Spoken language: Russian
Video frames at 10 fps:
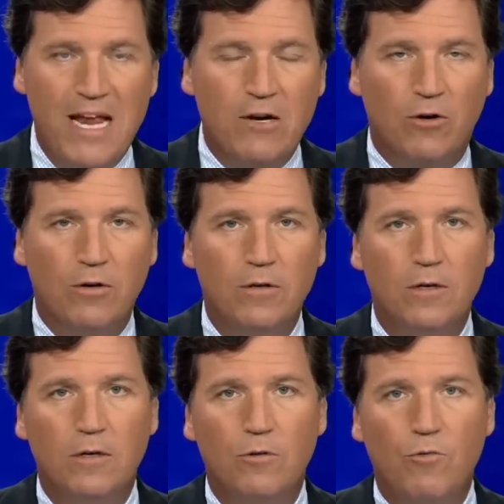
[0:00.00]
Бейкер
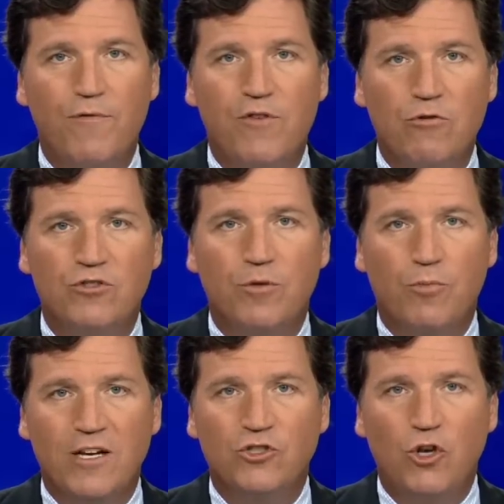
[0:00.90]
отказалась
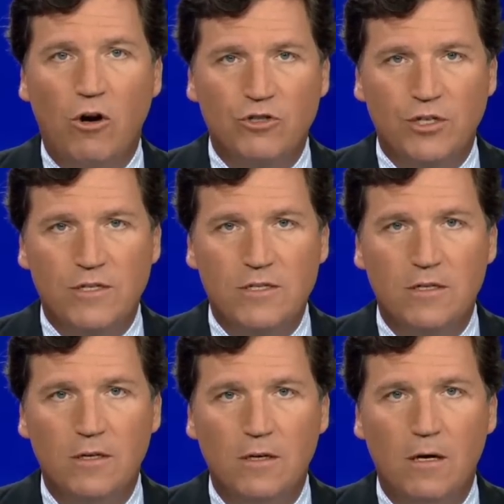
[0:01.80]
выдвигать
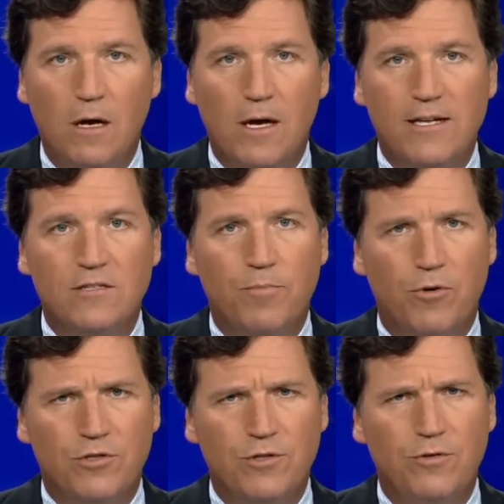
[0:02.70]
обвинения против
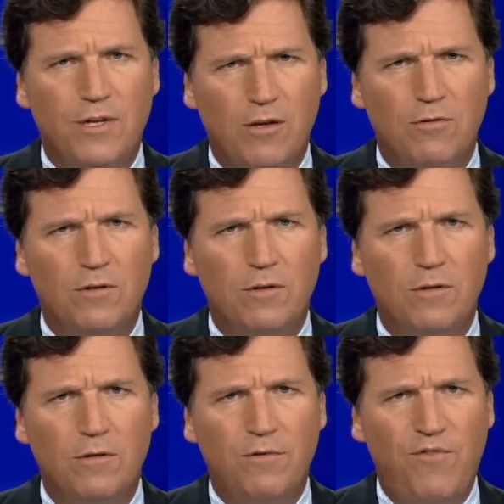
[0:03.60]
человека,
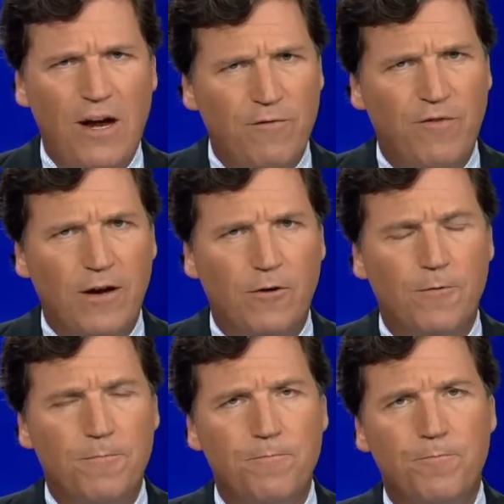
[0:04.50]
убившего пожарного.
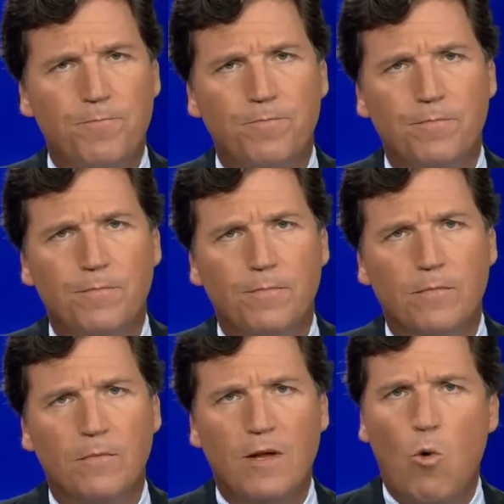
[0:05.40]

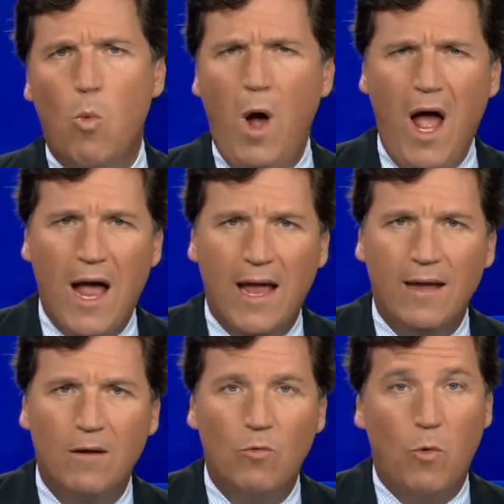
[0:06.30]

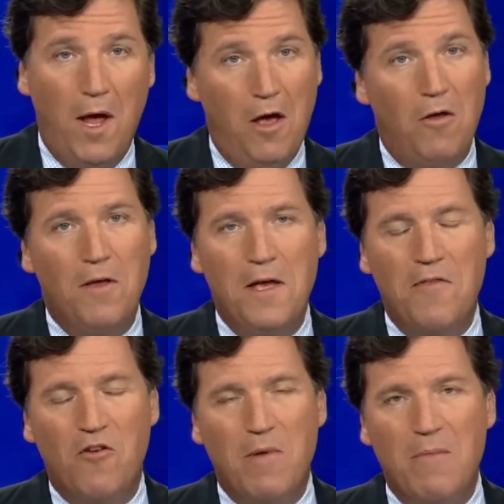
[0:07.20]
Почему? Что ж,
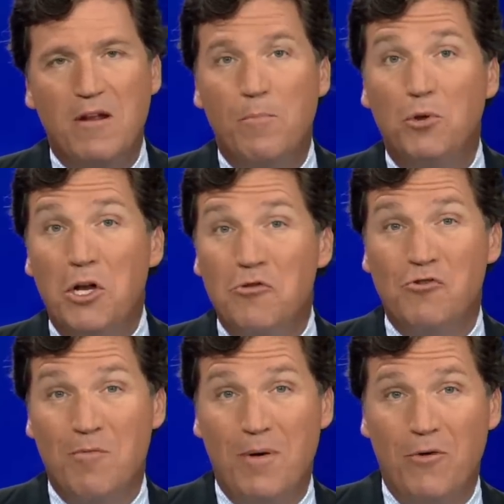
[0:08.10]
была
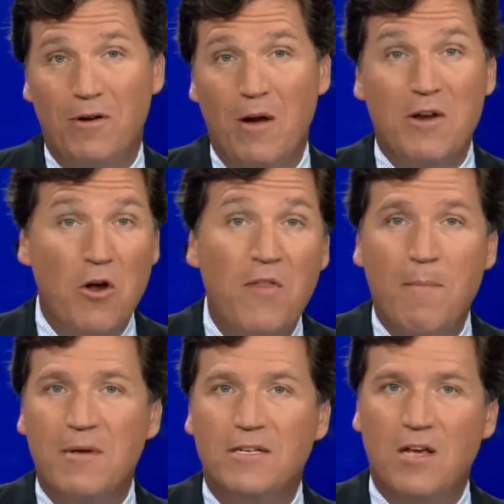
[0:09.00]
политическая
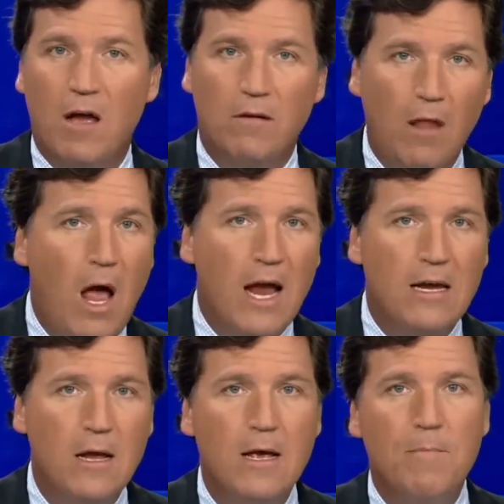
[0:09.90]
составляющая, и мы это знаем,
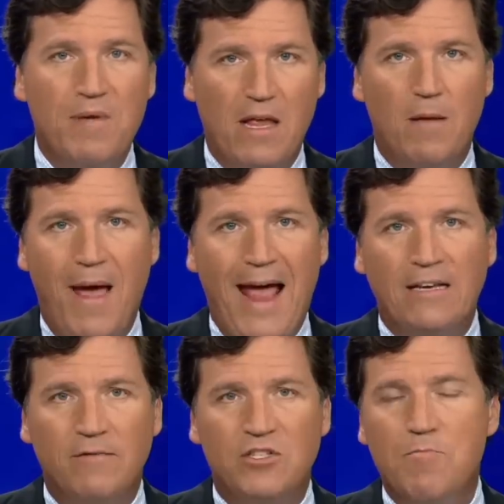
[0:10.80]
потому что
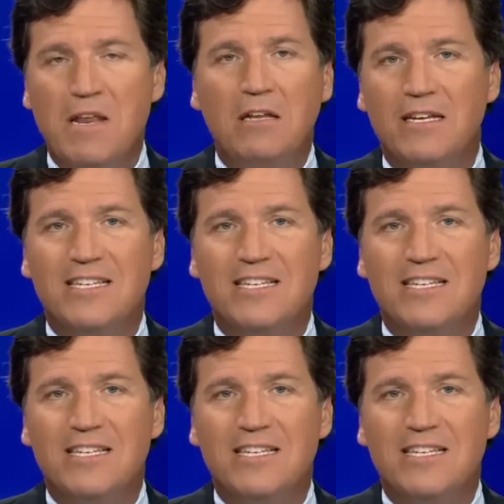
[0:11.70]
активисты БЛМ